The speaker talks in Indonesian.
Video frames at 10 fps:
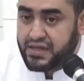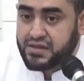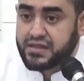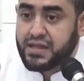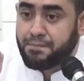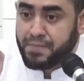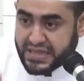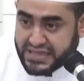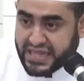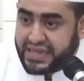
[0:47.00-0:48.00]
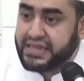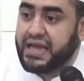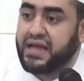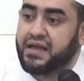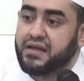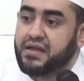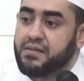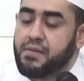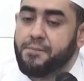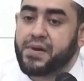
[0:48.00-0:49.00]
tentang pentingnya
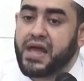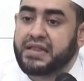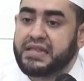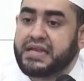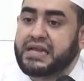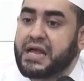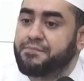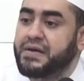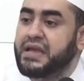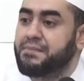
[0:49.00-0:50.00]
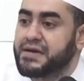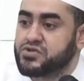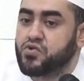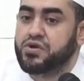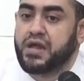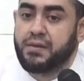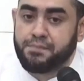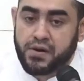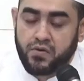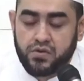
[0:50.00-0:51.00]
memperhatikan apa yang masuk ke dalam
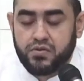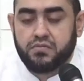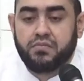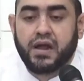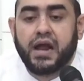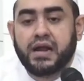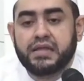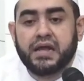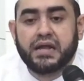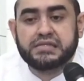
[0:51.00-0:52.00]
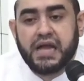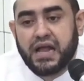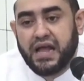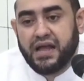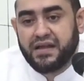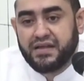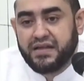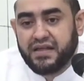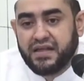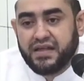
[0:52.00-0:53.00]
perut, maka anaknya akan jaga.
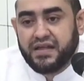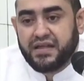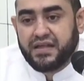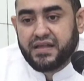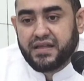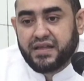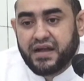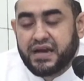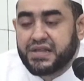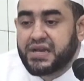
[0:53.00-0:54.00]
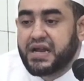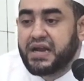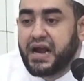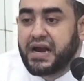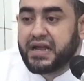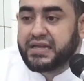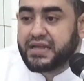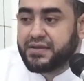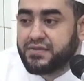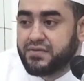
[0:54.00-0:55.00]
Karena terkadang anak
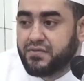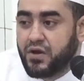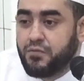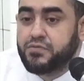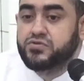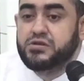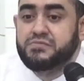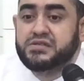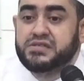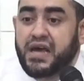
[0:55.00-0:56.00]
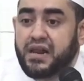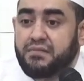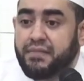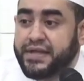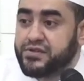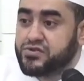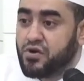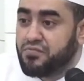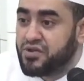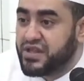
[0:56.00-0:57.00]
kita itu walaupun sudah besar main
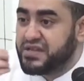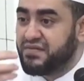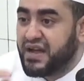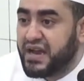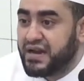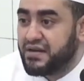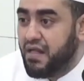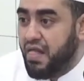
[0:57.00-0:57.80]
comot aja makanan.